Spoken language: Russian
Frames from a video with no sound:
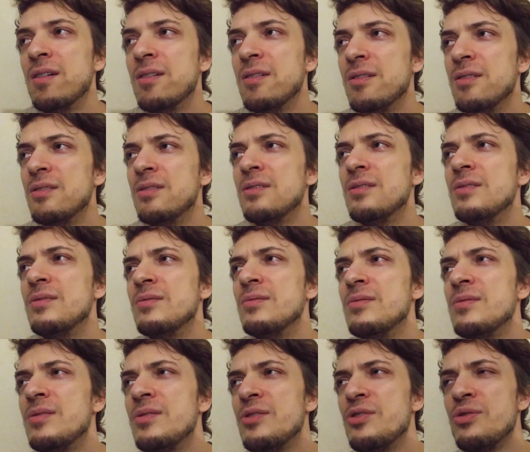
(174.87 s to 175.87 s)
А,
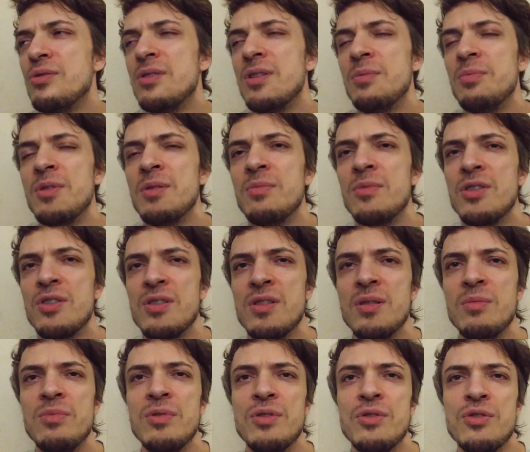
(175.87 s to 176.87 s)
что-то я прям даже
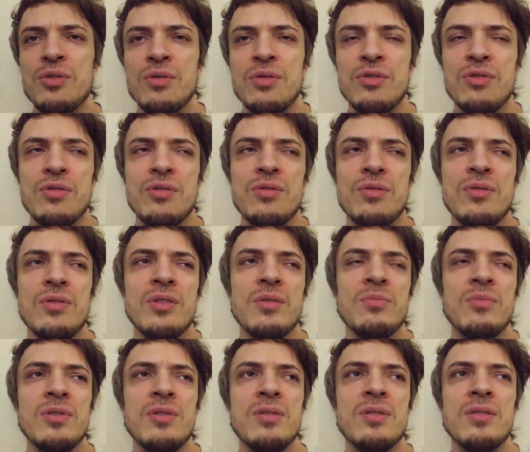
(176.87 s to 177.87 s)
забыл, что еще сегодня
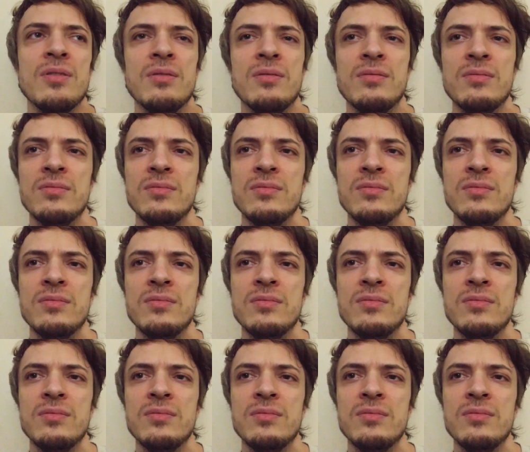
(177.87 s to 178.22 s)
было.